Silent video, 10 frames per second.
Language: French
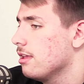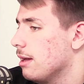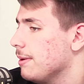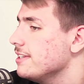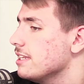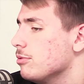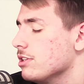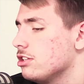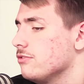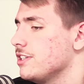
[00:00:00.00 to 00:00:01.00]
après, ça dépend
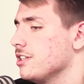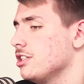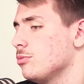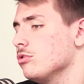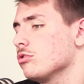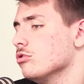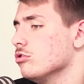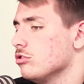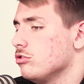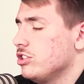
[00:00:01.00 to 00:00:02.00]
qui tu vas chercher. Je pense
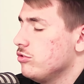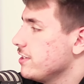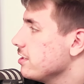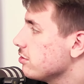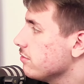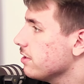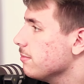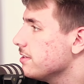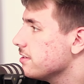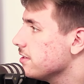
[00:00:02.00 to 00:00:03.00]
que si tu vas chercher que
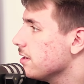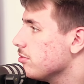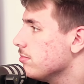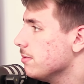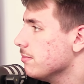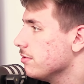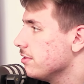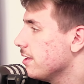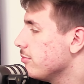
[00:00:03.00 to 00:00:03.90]
Verman, il y a un problème. Tu as